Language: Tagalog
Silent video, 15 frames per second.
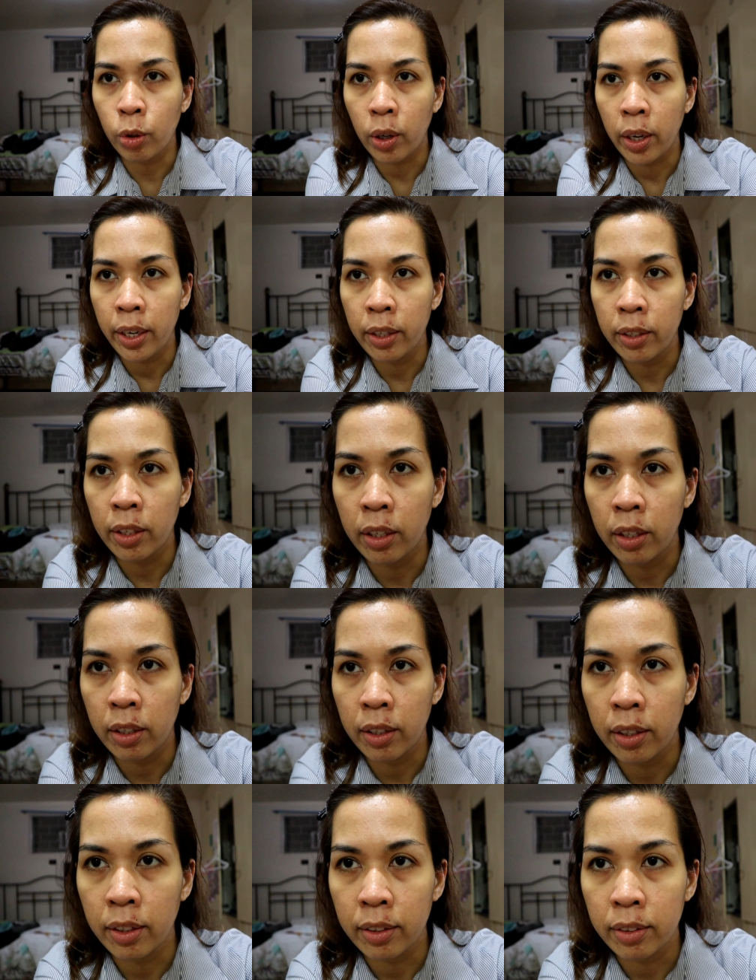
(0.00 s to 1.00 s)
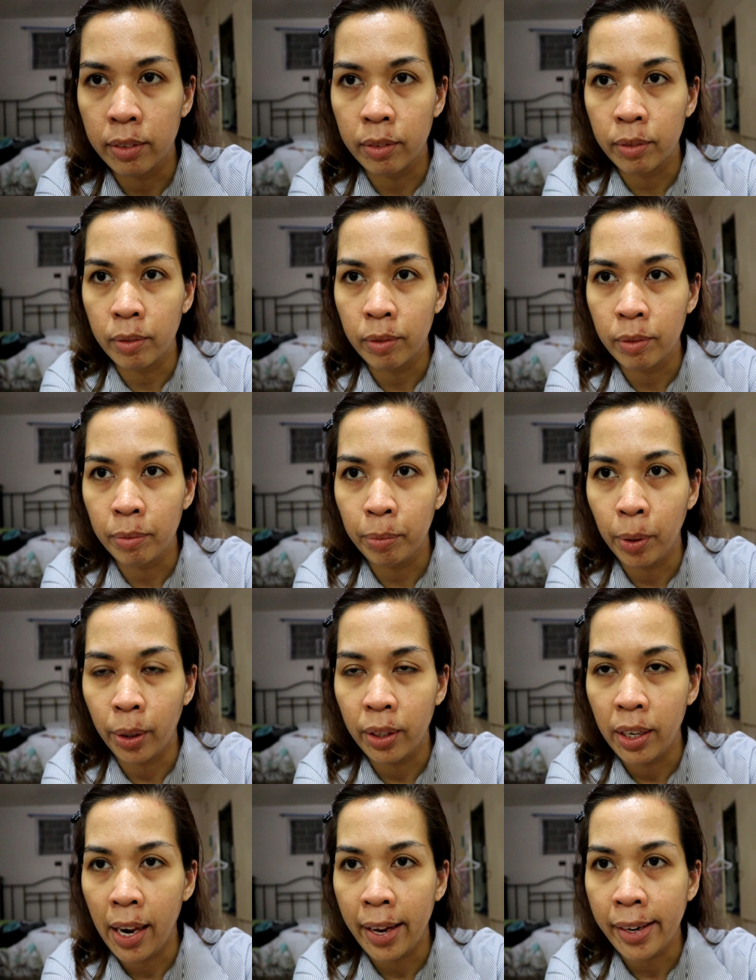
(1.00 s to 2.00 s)
ko kayo ng
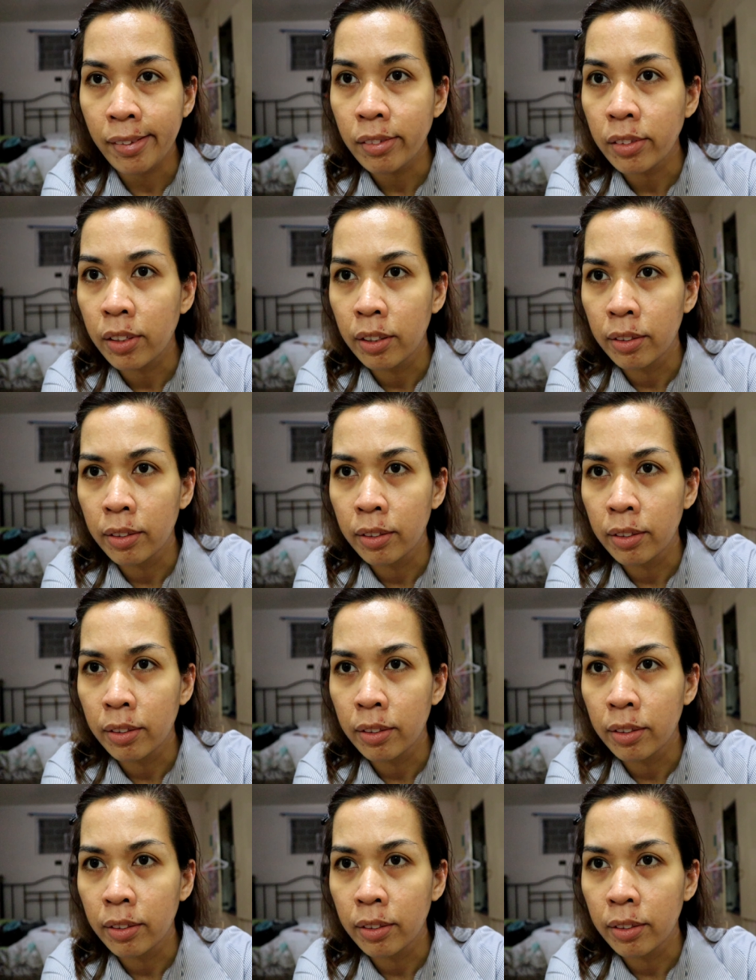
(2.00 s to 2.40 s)
very light.